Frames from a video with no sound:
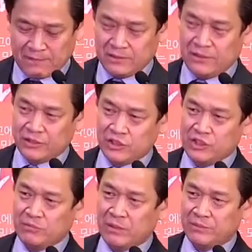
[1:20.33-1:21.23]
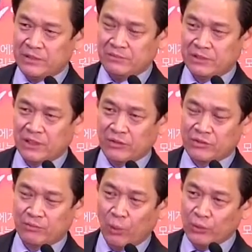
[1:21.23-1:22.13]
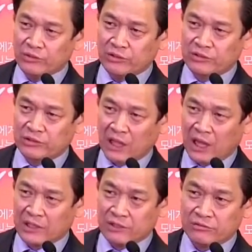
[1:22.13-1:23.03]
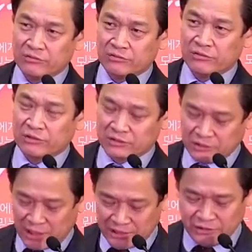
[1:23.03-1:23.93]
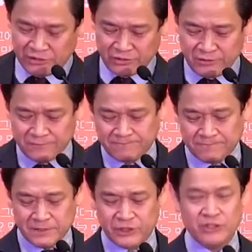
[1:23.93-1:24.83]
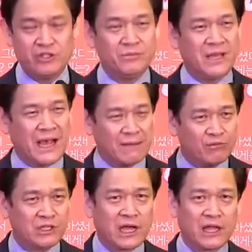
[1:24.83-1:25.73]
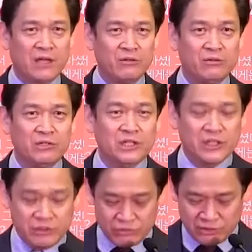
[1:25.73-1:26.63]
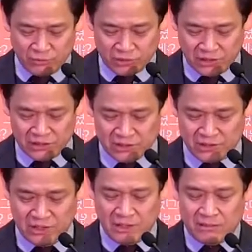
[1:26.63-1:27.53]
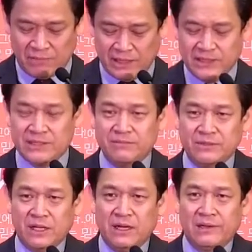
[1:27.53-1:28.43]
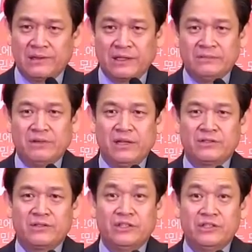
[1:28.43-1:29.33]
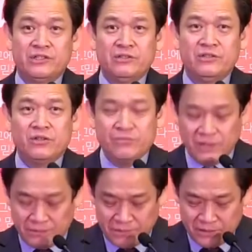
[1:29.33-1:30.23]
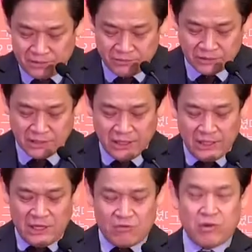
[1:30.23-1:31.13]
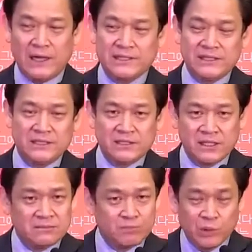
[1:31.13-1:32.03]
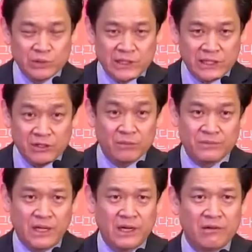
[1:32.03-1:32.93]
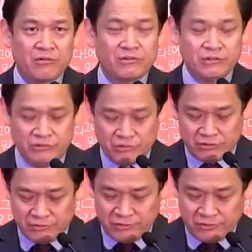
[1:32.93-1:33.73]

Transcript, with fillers: 이 신념의 믿음이 있다고 해서 모든 것을 다 이룰 수 있는 것은 아니죠. 신념이 아무리 강해도 이루지 못하는 일들이 많이 있습니다. 다시 말해서 이 신념의 믿음은 확실한 보장이 없다라는 것이죠.